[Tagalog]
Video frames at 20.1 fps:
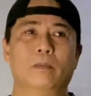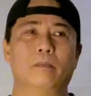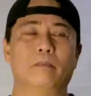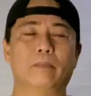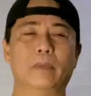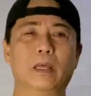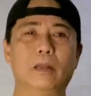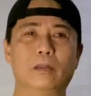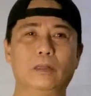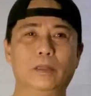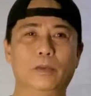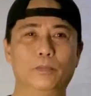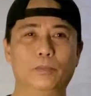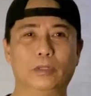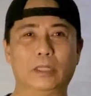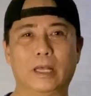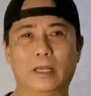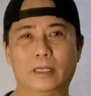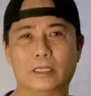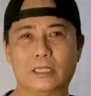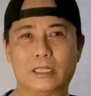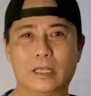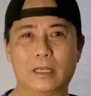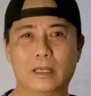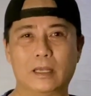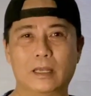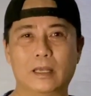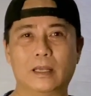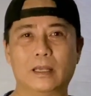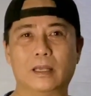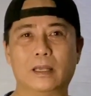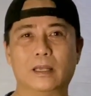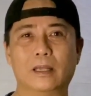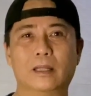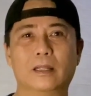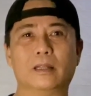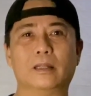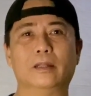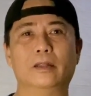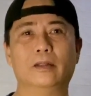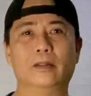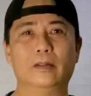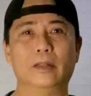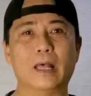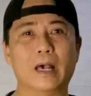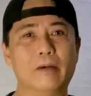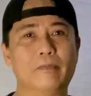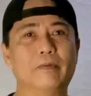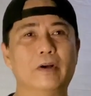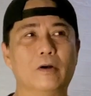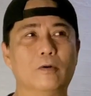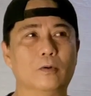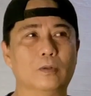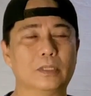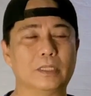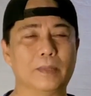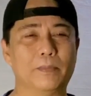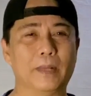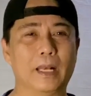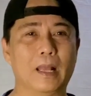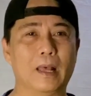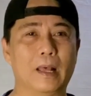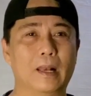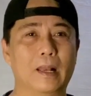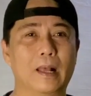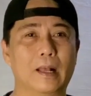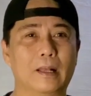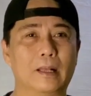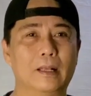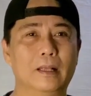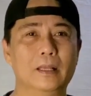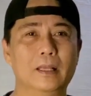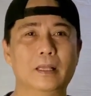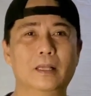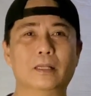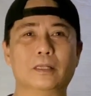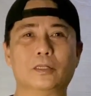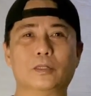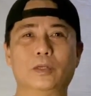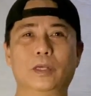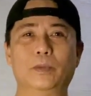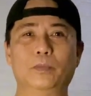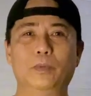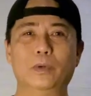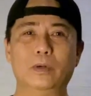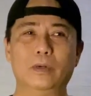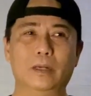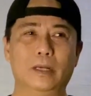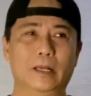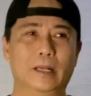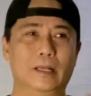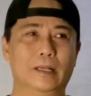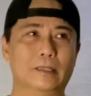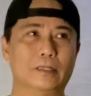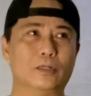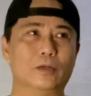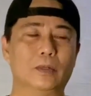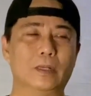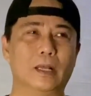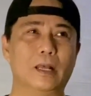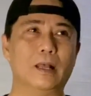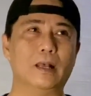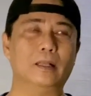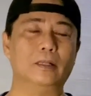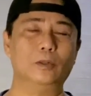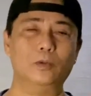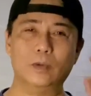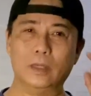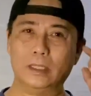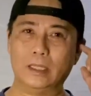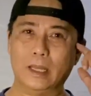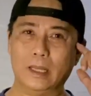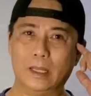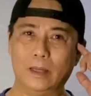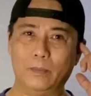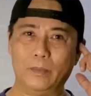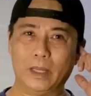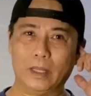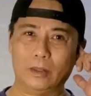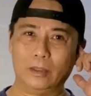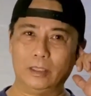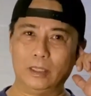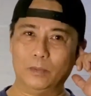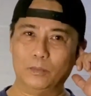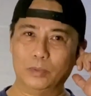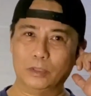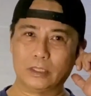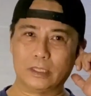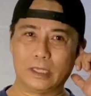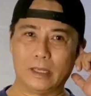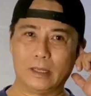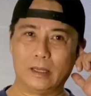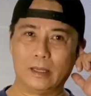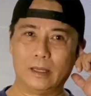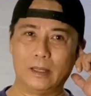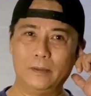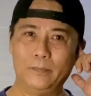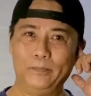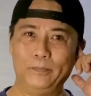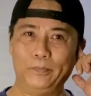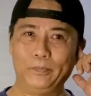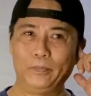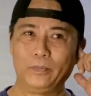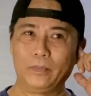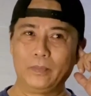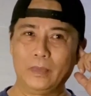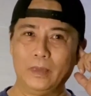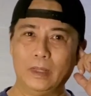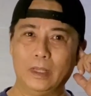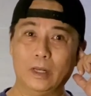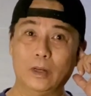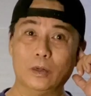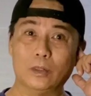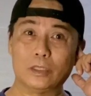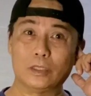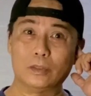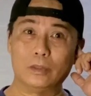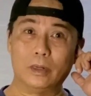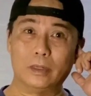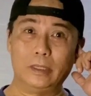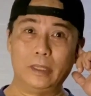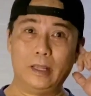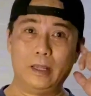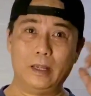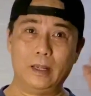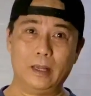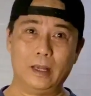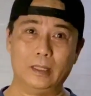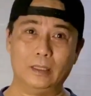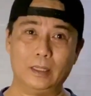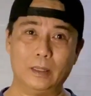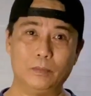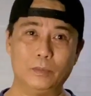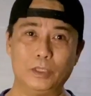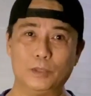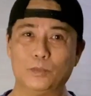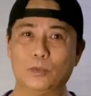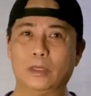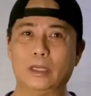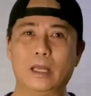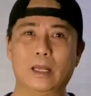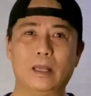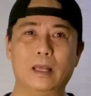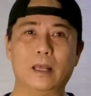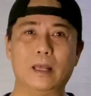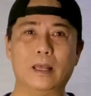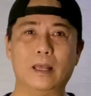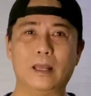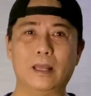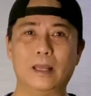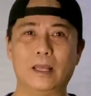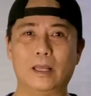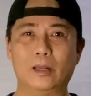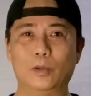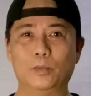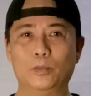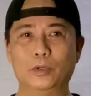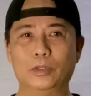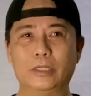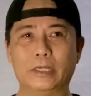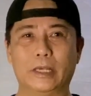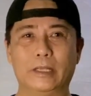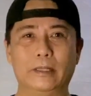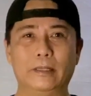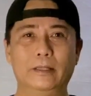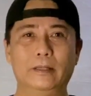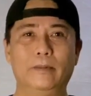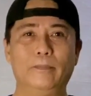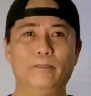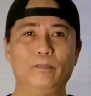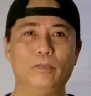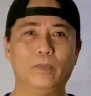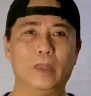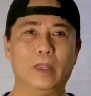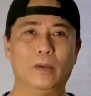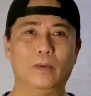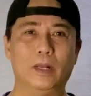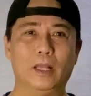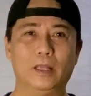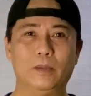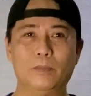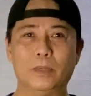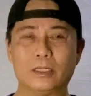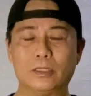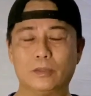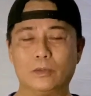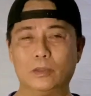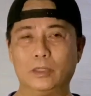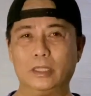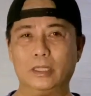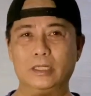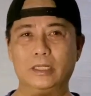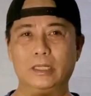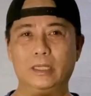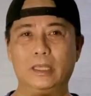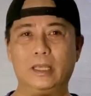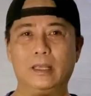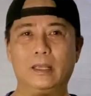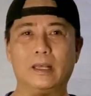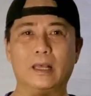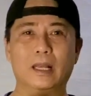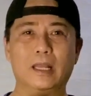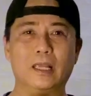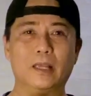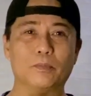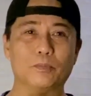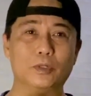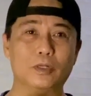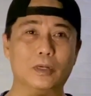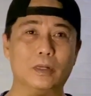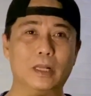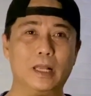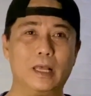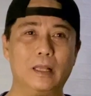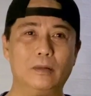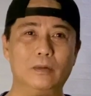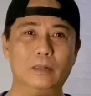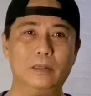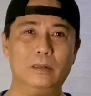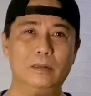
Meron din po tayo sa Davao, sa Malalag So yan po, uh, so nakakatuwa dahil meron din po sa Ilocos Norte at ang mismong naka ano po diyan, eh, walang iba kundi si Kalingap Jonah no